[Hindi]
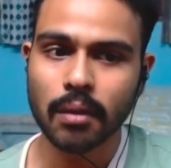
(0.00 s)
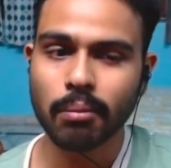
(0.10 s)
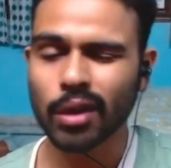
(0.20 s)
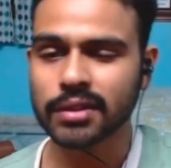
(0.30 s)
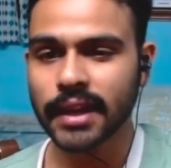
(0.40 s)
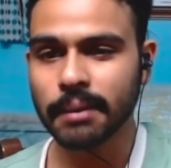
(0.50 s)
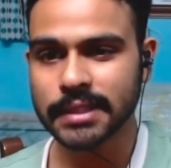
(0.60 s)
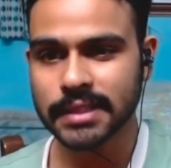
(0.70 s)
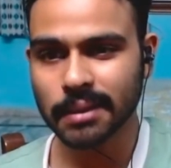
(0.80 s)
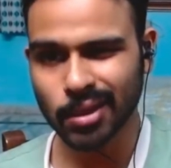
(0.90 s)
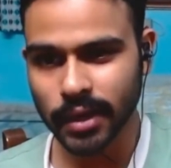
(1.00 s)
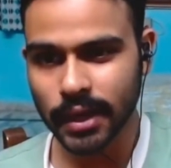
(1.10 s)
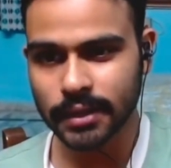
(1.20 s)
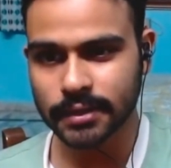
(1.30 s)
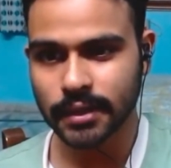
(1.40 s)
बहुत सारे बच्चे बताऊँ क्या
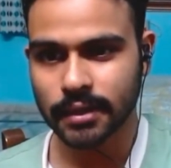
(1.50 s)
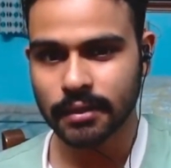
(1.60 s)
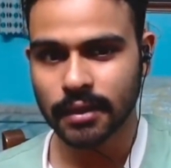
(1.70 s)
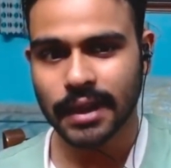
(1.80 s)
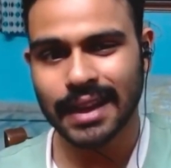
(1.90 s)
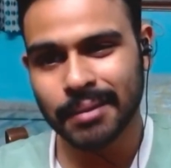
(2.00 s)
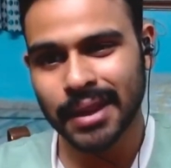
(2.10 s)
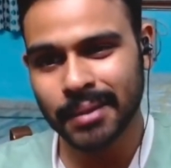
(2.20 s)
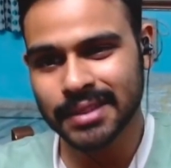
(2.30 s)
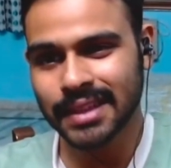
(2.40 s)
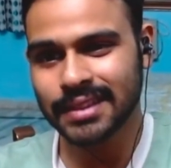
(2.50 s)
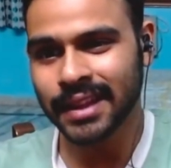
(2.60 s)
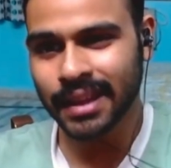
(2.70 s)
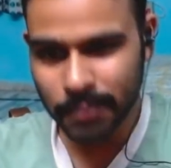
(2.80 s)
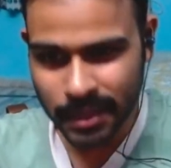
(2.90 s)
करते हैं कमरे में चले जाएंगे